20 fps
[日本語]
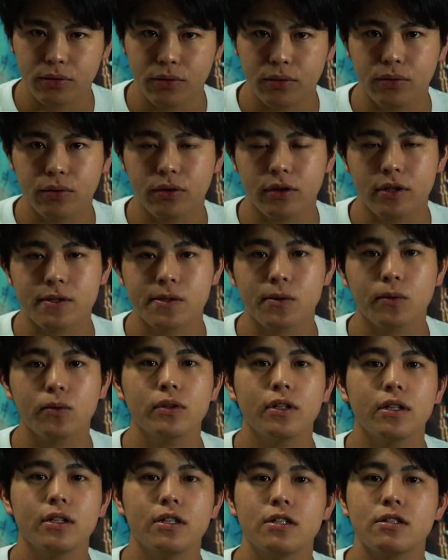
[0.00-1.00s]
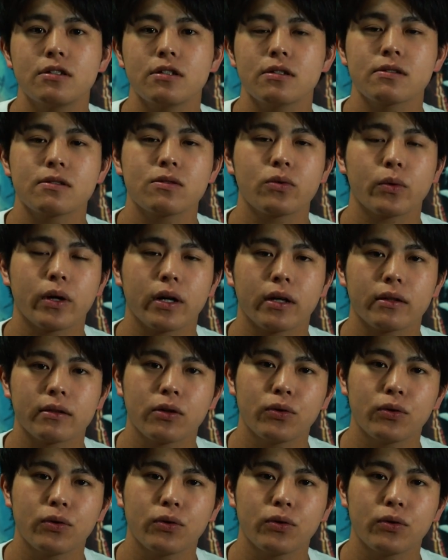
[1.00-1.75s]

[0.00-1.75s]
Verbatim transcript: ということでそこで T シャツとか